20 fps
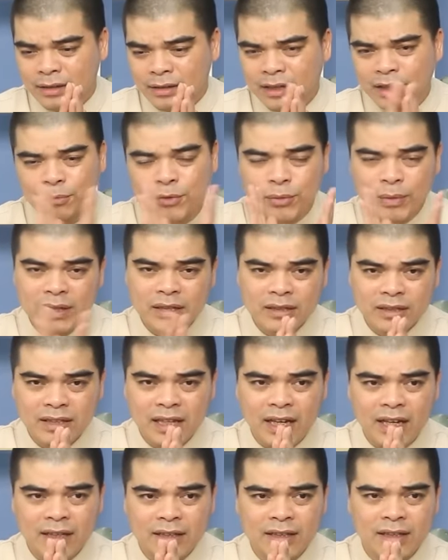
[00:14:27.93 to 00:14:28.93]
thờ một bát hương
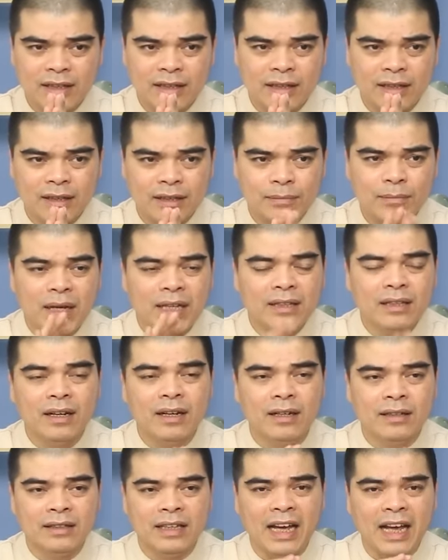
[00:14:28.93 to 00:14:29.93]
ra thì ban
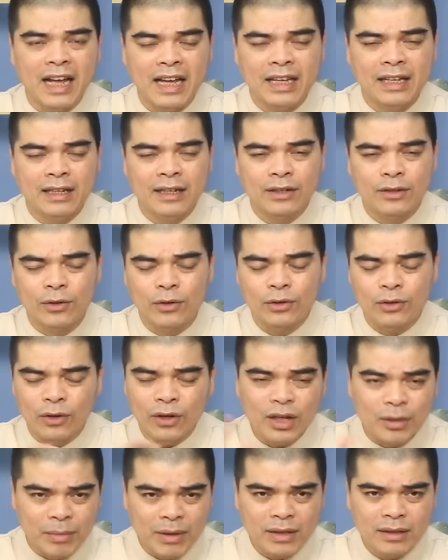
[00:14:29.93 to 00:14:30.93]
thờ nhà ai có
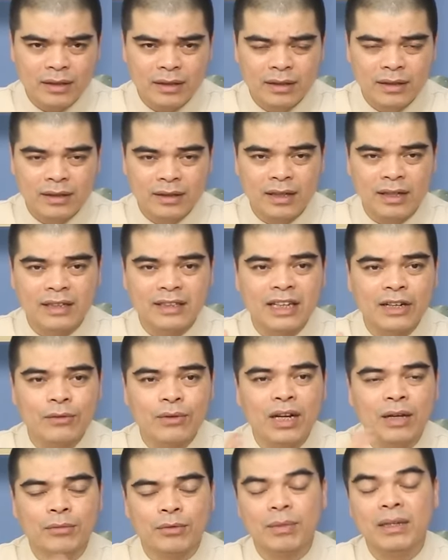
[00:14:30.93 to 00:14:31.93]
có người mất thì người ta
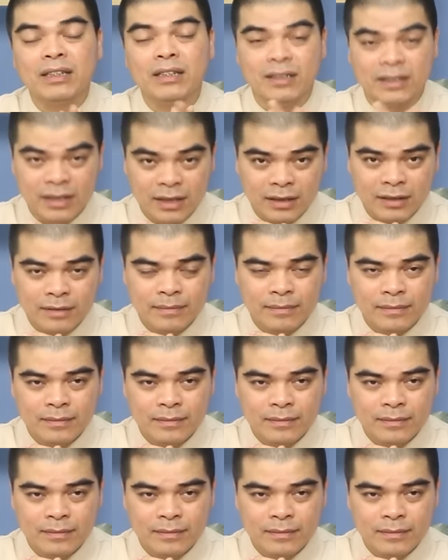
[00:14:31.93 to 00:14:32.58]
cũng làm một ban thờ riêng.